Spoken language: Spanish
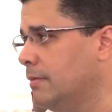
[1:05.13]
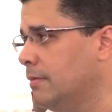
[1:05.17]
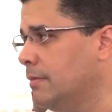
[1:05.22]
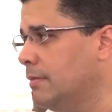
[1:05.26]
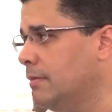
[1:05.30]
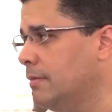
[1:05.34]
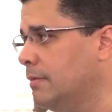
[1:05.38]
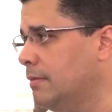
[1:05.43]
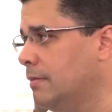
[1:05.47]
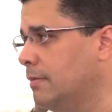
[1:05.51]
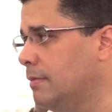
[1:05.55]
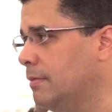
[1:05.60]
el
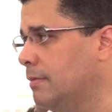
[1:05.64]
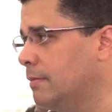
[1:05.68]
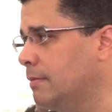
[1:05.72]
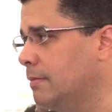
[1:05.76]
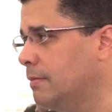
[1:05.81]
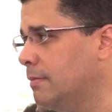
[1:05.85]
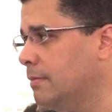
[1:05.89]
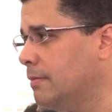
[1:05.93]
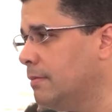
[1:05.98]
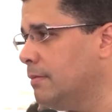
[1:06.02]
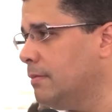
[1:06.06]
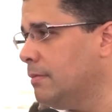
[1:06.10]
pacto entre
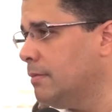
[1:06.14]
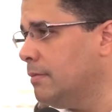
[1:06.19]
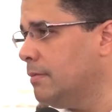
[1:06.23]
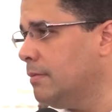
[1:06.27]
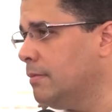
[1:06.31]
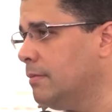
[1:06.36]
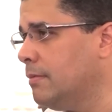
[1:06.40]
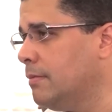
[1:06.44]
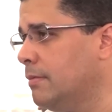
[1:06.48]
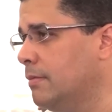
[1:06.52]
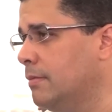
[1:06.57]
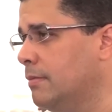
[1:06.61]
Luis
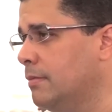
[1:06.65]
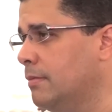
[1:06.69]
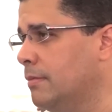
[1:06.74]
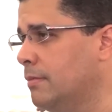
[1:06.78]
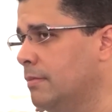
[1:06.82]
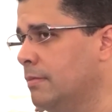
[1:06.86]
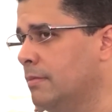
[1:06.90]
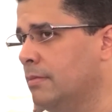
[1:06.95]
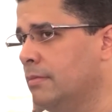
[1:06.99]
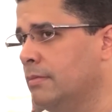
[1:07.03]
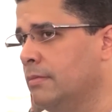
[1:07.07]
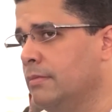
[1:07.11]
Abinader y
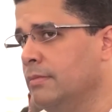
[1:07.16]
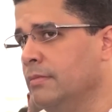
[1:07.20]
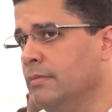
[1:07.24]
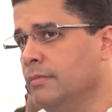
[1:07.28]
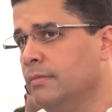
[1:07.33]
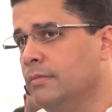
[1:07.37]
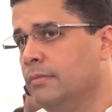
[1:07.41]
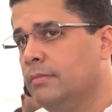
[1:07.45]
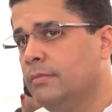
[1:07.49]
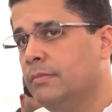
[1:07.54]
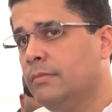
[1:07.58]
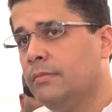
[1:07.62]
Hipólito Mejía.
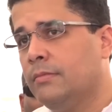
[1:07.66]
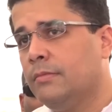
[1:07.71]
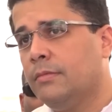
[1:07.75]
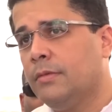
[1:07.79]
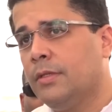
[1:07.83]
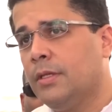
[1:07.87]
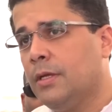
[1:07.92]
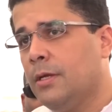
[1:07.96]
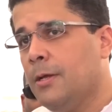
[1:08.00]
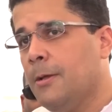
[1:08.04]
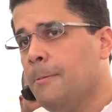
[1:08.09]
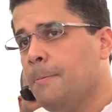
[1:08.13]

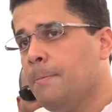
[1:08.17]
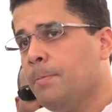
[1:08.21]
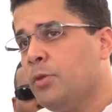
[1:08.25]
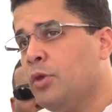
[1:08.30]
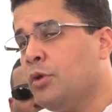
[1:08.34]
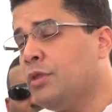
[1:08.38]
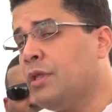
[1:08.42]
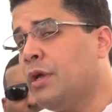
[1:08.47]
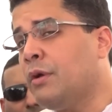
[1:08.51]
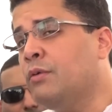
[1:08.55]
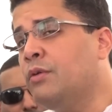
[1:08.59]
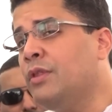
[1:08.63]

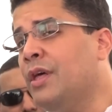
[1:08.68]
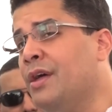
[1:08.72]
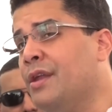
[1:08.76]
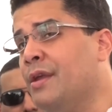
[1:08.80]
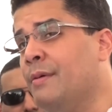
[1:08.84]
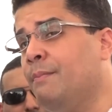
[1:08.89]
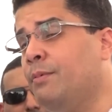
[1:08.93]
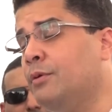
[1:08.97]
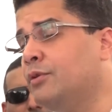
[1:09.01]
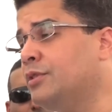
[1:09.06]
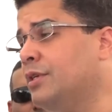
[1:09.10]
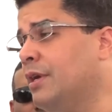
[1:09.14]
Yo tengo una
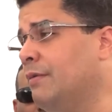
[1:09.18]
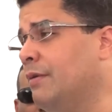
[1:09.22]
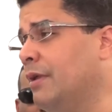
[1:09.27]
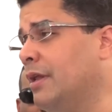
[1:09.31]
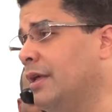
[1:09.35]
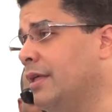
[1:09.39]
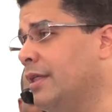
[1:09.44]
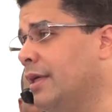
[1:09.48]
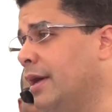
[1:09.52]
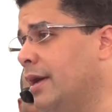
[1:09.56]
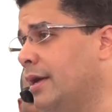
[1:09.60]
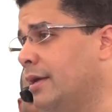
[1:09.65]

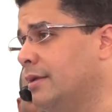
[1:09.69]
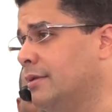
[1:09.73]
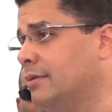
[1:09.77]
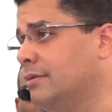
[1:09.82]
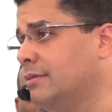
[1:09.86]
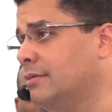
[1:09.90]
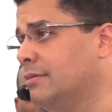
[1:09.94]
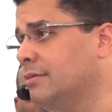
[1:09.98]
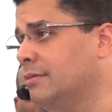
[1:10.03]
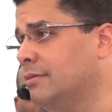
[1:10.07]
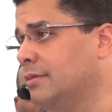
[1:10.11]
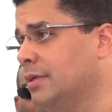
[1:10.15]
responsabilidad,
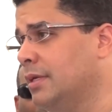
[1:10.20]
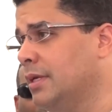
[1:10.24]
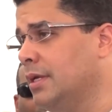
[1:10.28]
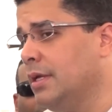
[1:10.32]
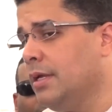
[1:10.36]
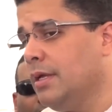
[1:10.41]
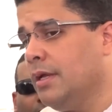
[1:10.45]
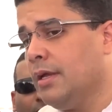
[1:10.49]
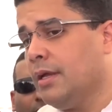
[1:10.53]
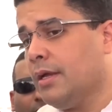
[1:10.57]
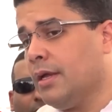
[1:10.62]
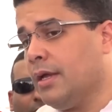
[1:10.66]

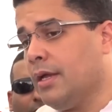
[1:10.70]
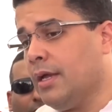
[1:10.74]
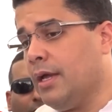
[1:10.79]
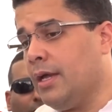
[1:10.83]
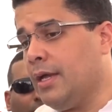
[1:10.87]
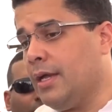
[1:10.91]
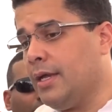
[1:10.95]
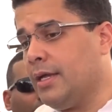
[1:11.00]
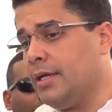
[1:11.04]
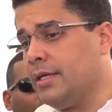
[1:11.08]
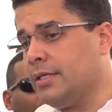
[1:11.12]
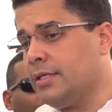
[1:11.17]

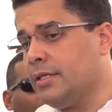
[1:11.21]
que